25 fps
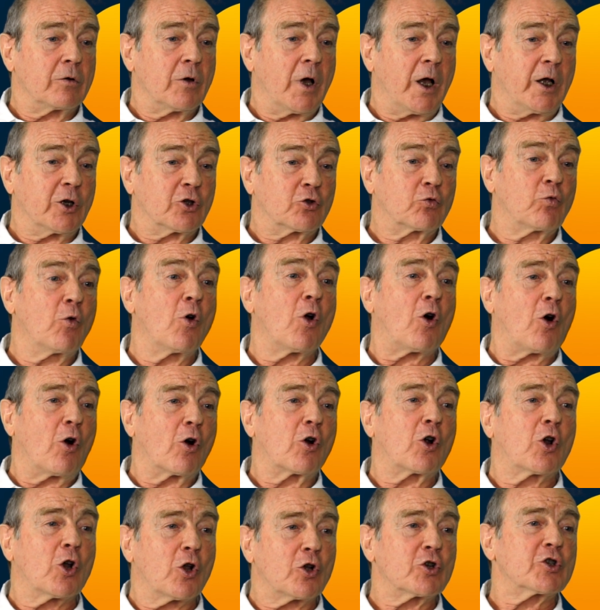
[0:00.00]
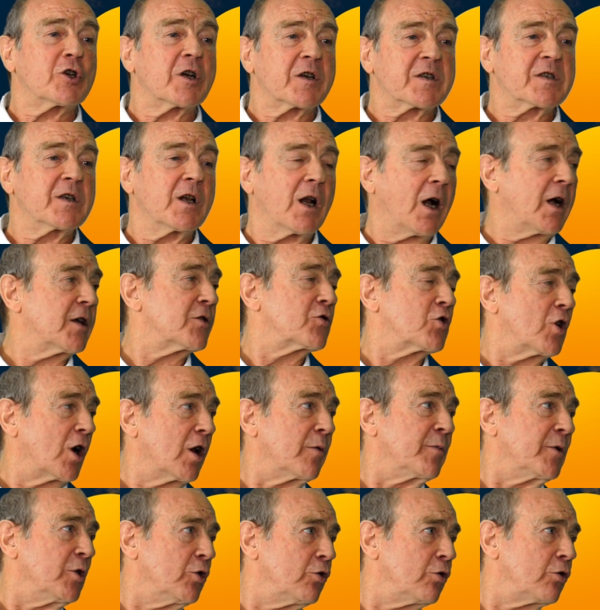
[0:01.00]
un joueur enclenche l'accélération à
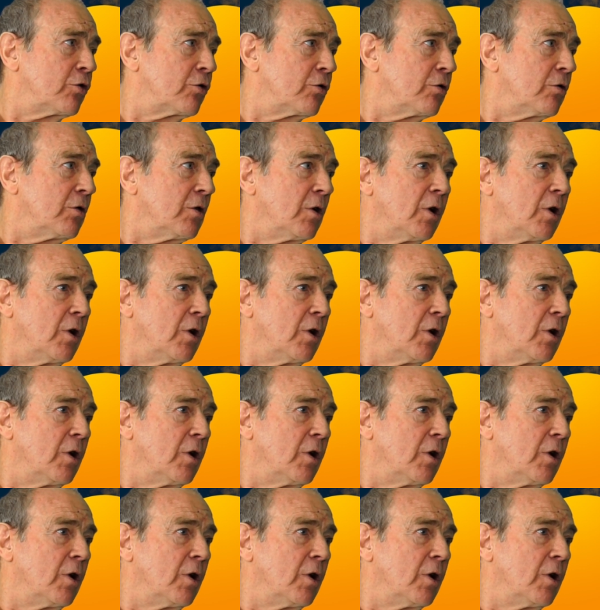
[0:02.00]
la minute